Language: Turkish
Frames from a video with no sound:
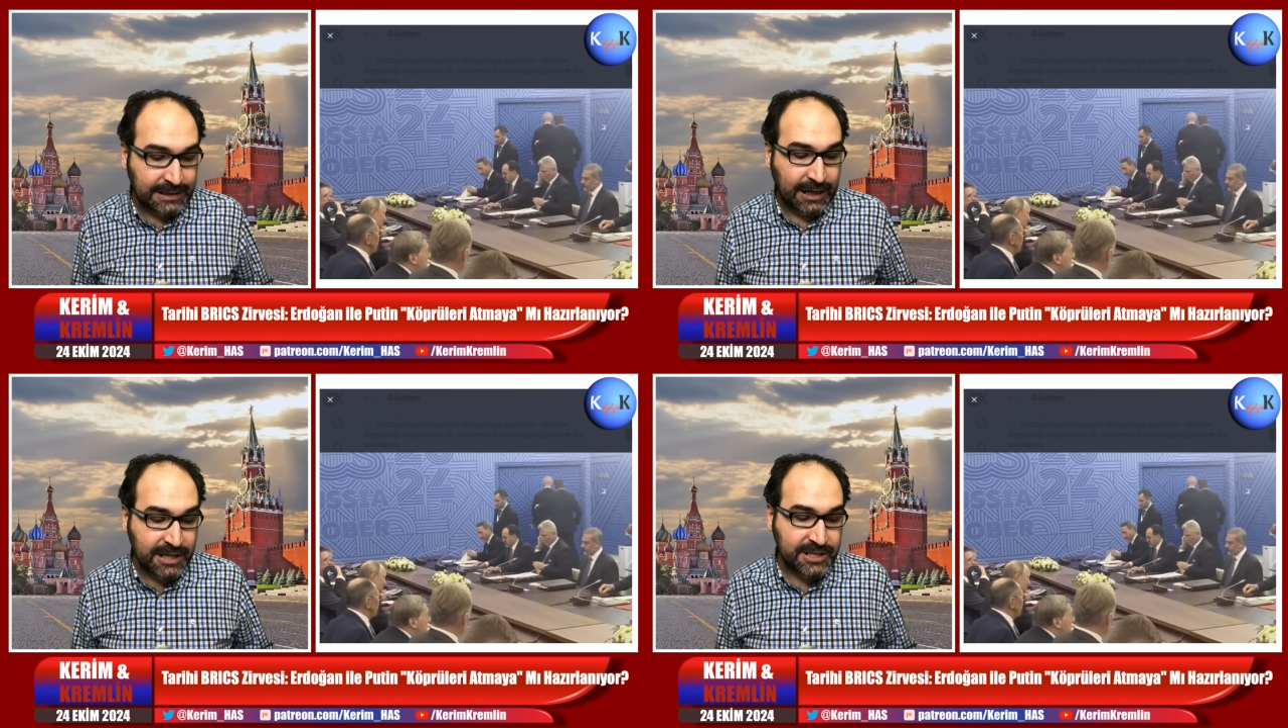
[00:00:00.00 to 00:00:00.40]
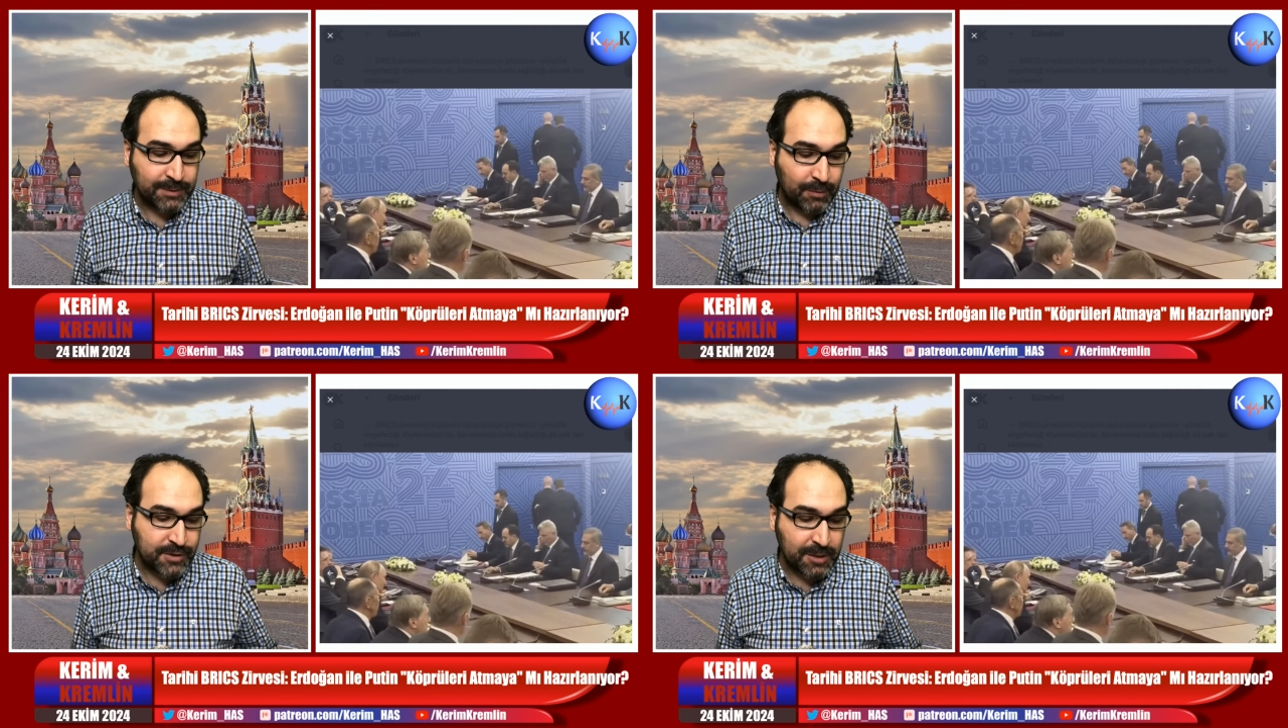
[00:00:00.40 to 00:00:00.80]

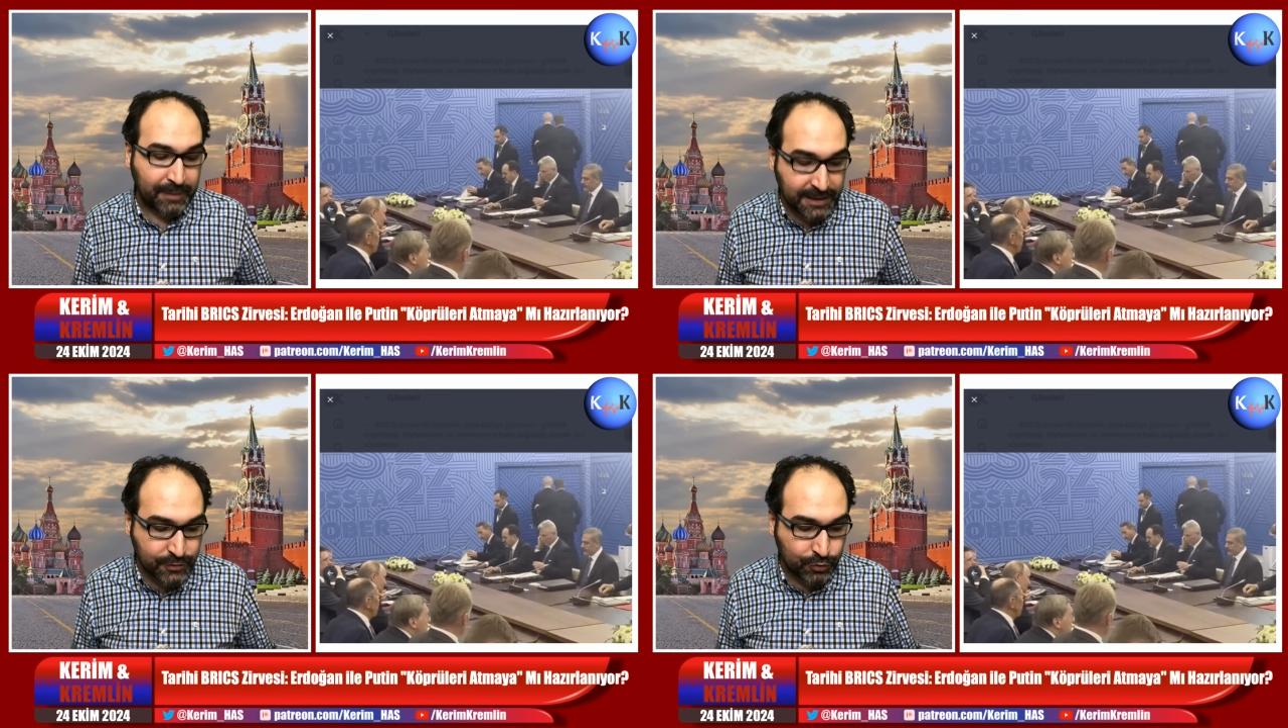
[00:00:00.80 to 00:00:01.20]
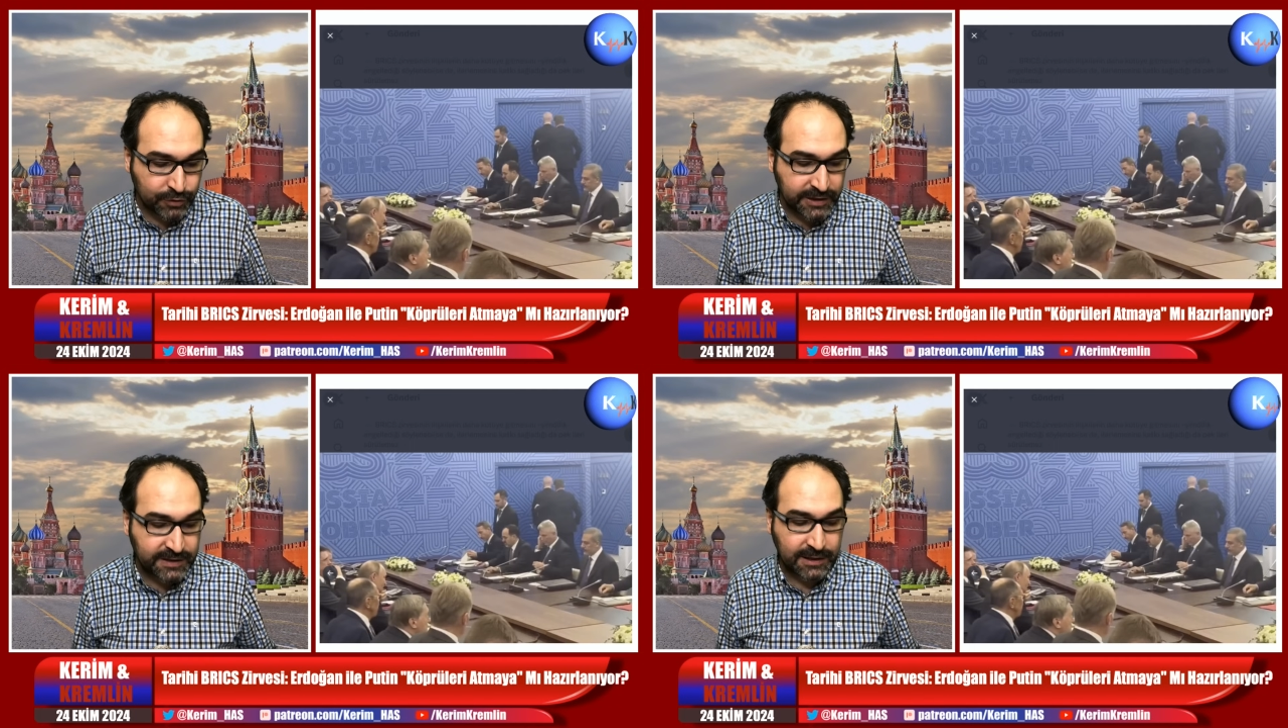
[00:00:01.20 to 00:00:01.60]
karşılamamışa benziyor
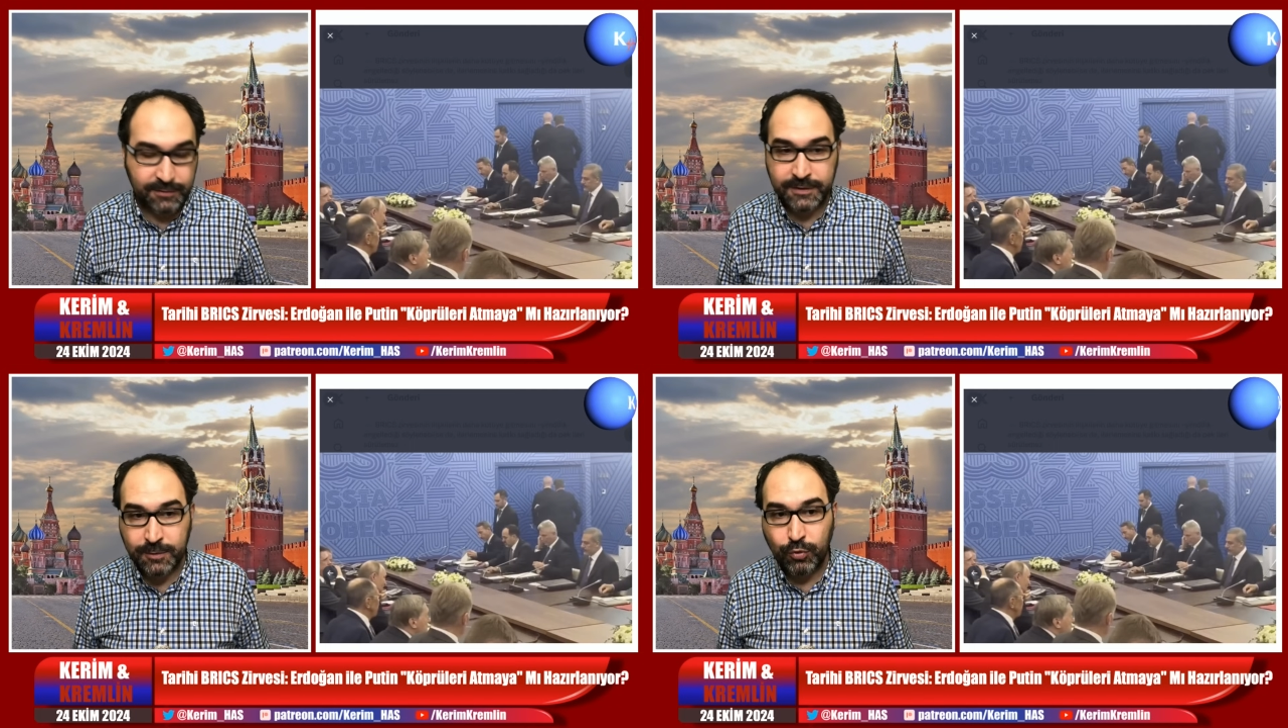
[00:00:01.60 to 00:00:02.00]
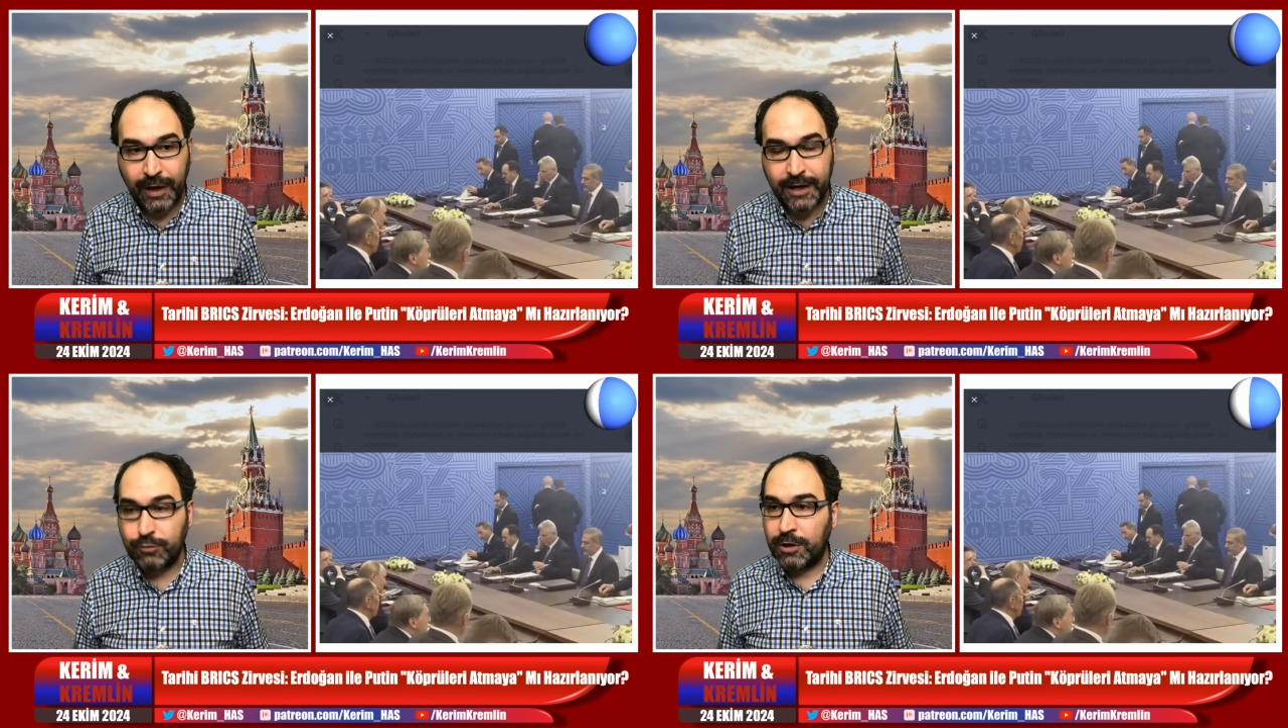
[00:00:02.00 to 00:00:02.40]
iki tarafında bu
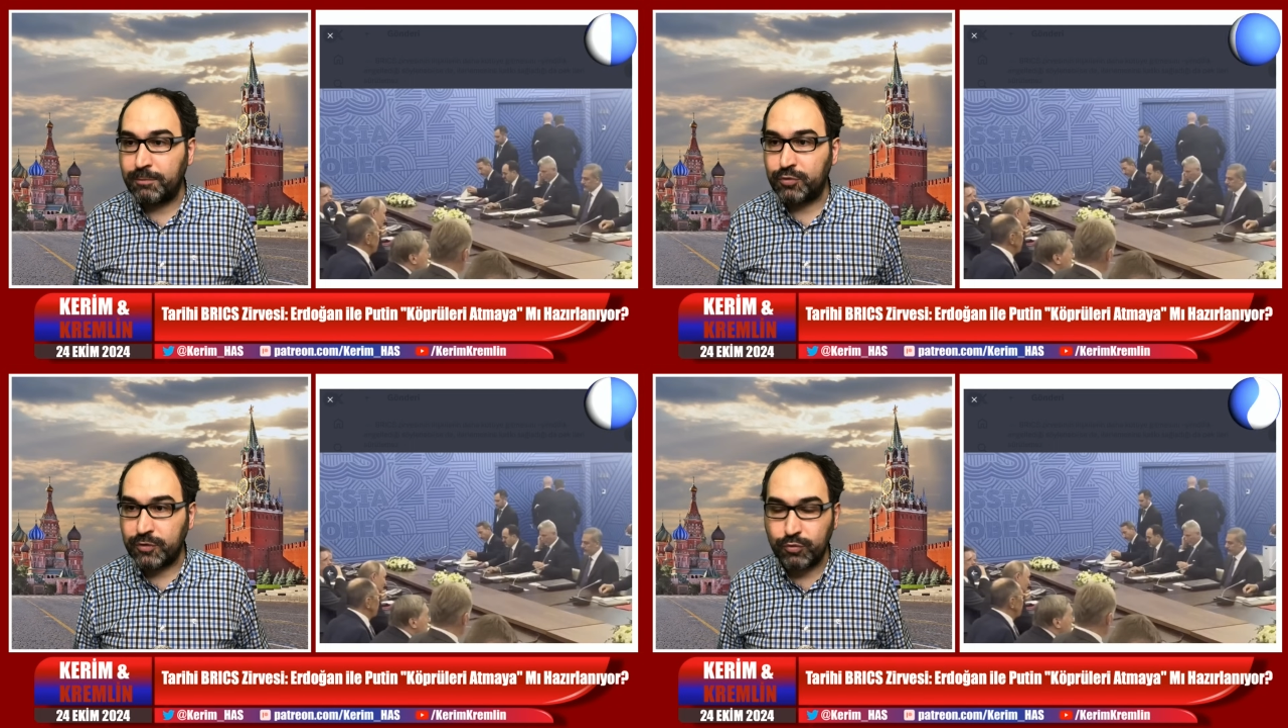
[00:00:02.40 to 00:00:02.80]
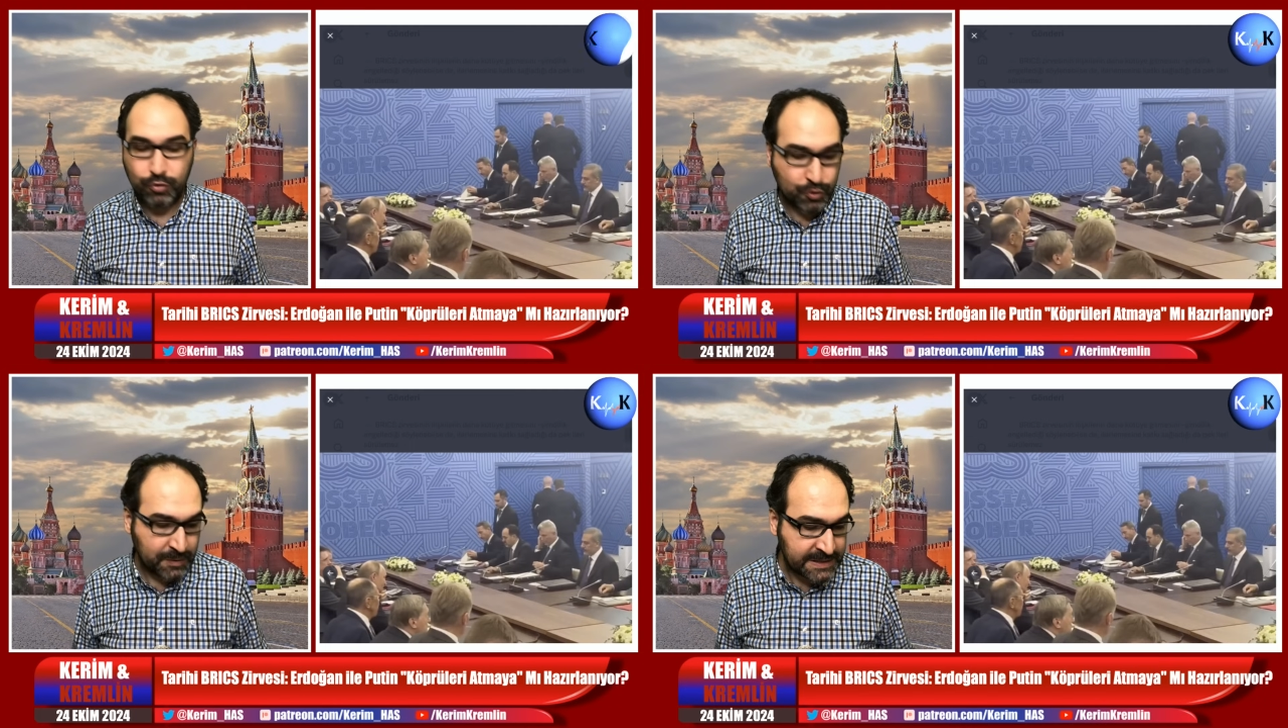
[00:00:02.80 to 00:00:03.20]
Erdoğan-Putin
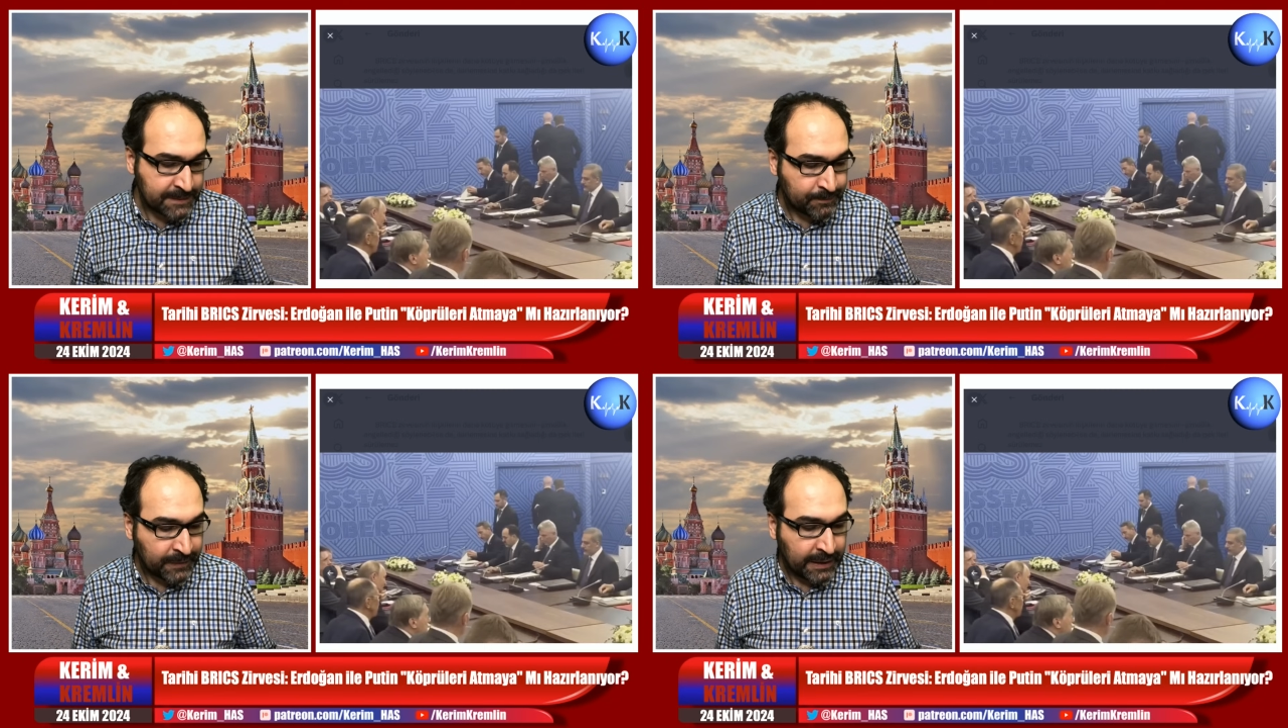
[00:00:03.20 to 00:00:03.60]
görüşmesi.